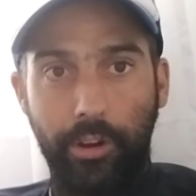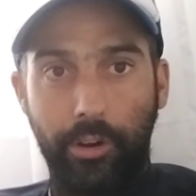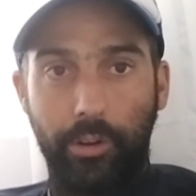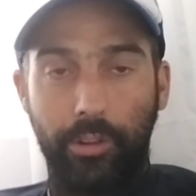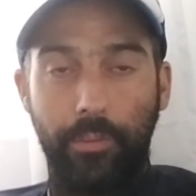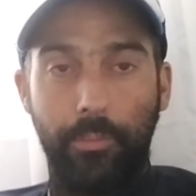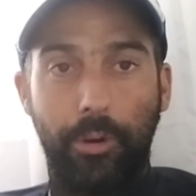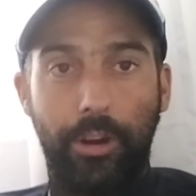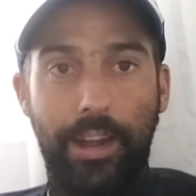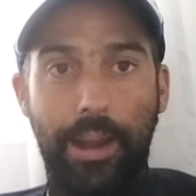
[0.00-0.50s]

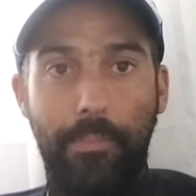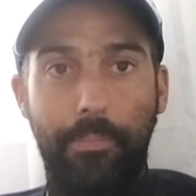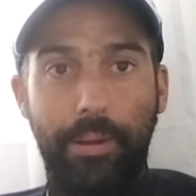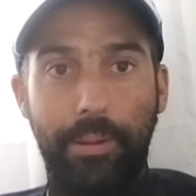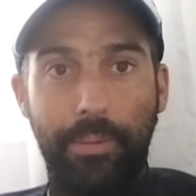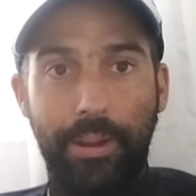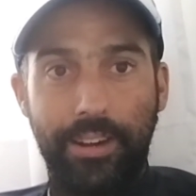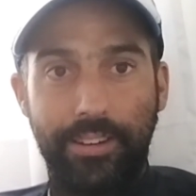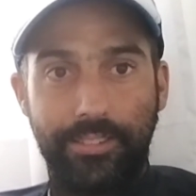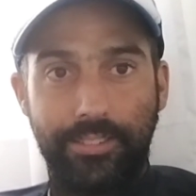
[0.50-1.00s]
Recordemos que la
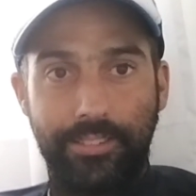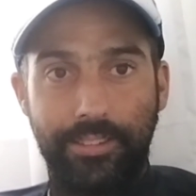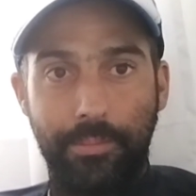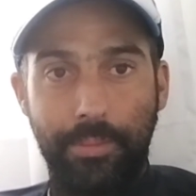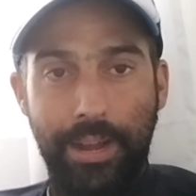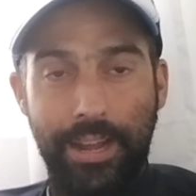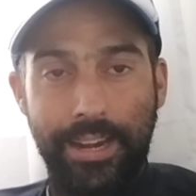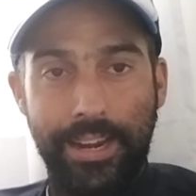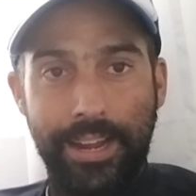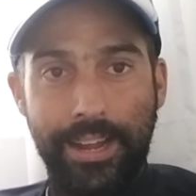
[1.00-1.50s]
primera
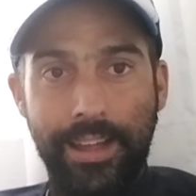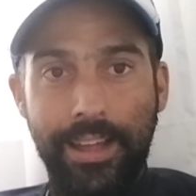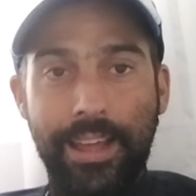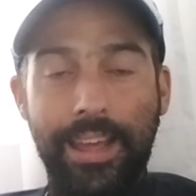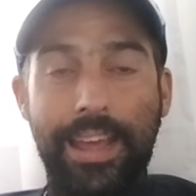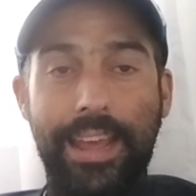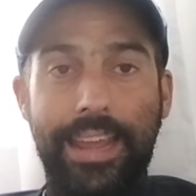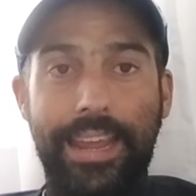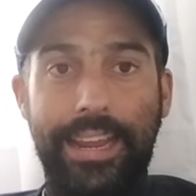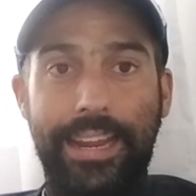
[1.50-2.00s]
semana
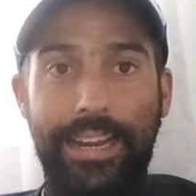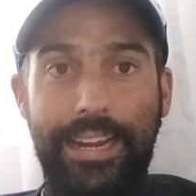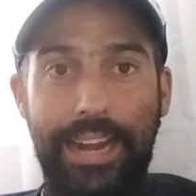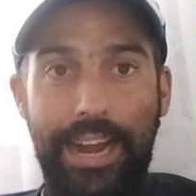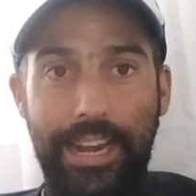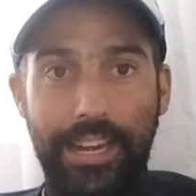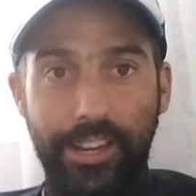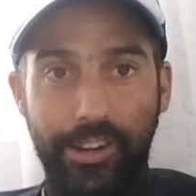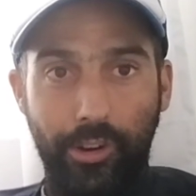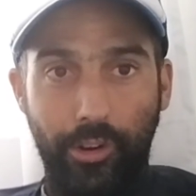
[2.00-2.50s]
en
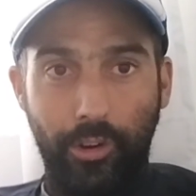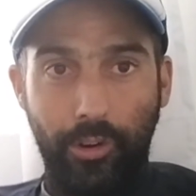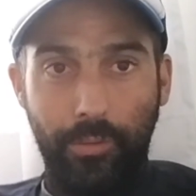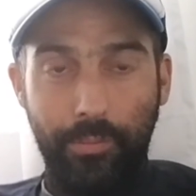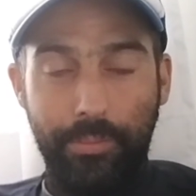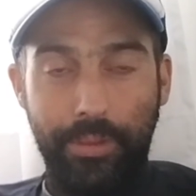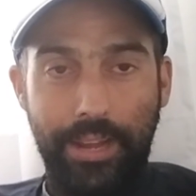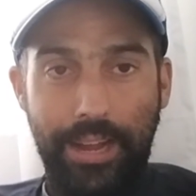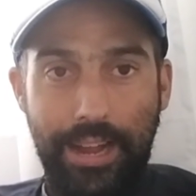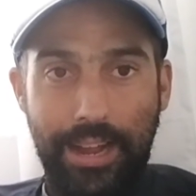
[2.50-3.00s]
Cali,
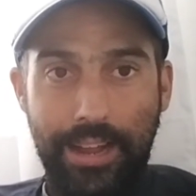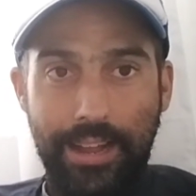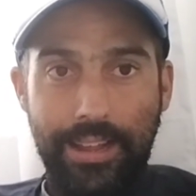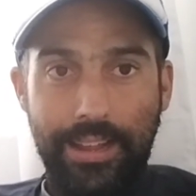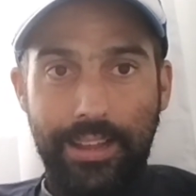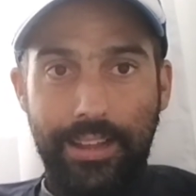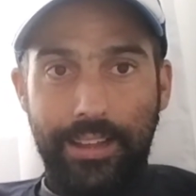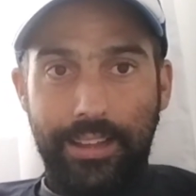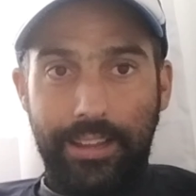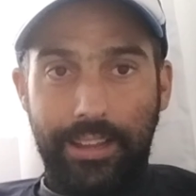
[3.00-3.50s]
Colombia,
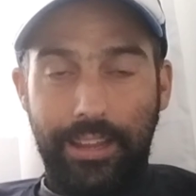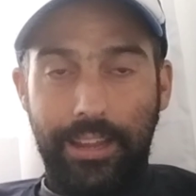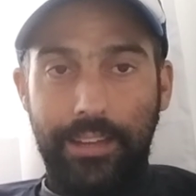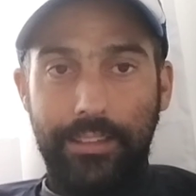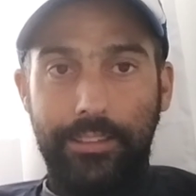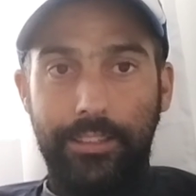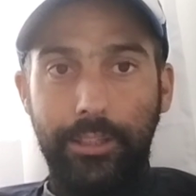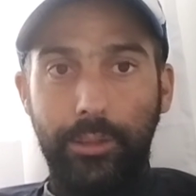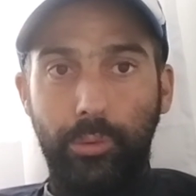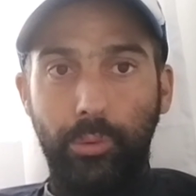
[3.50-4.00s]

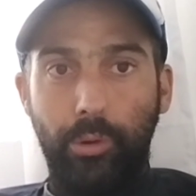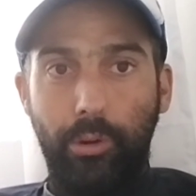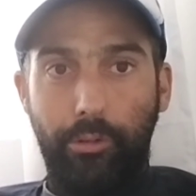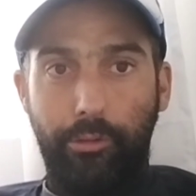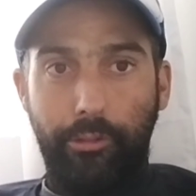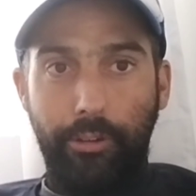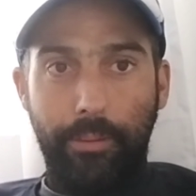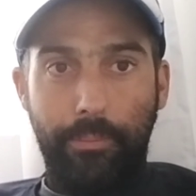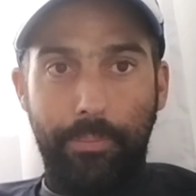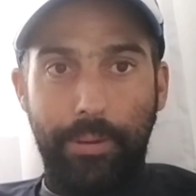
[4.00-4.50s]
el título
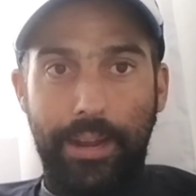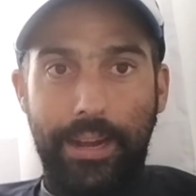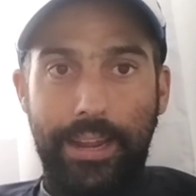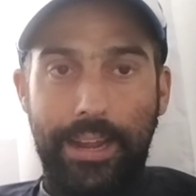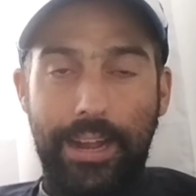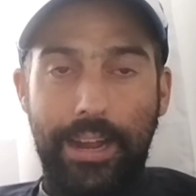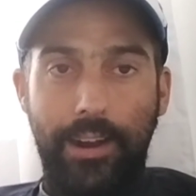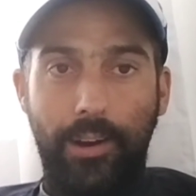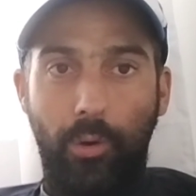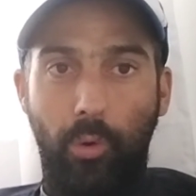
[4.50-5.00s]
fue
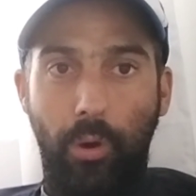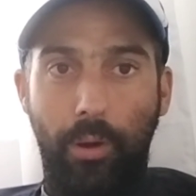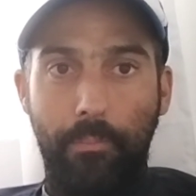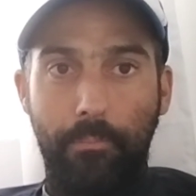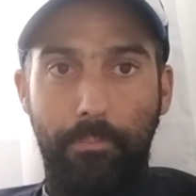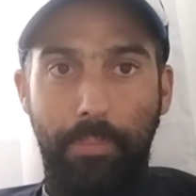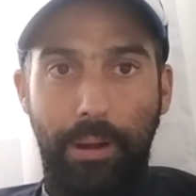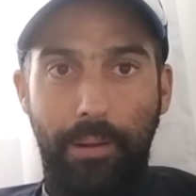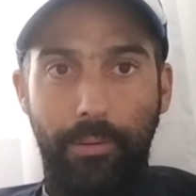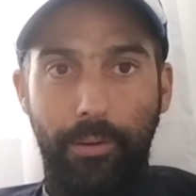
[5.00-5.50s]
para
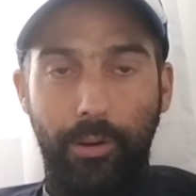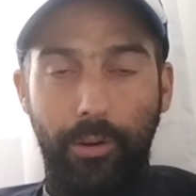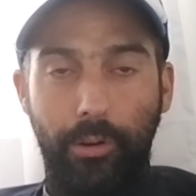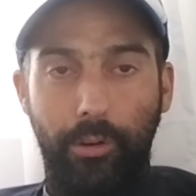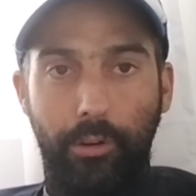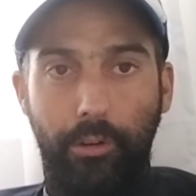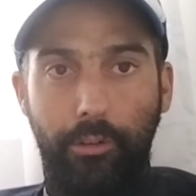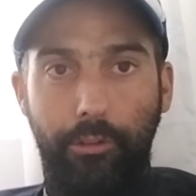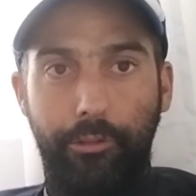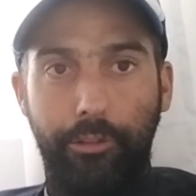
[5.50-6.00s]
Juan
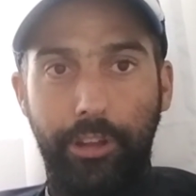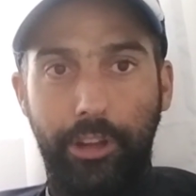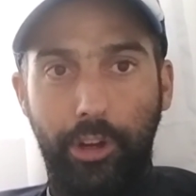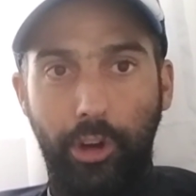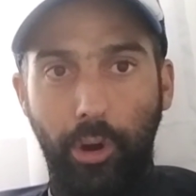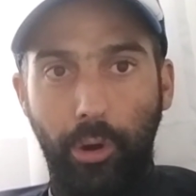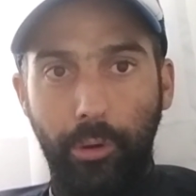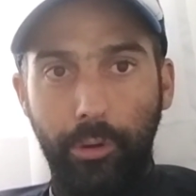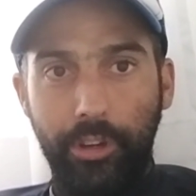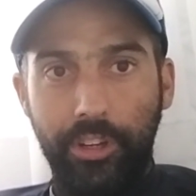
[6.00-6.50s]
Pablo
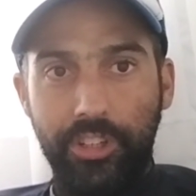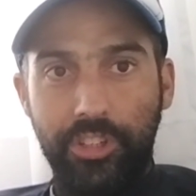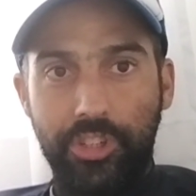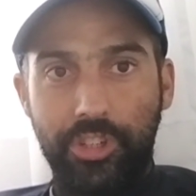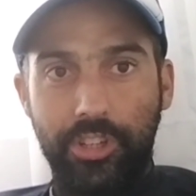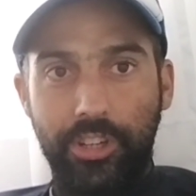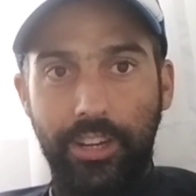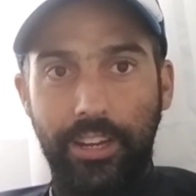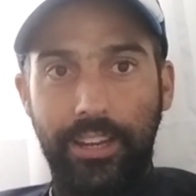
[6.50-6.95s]
Fiskovich.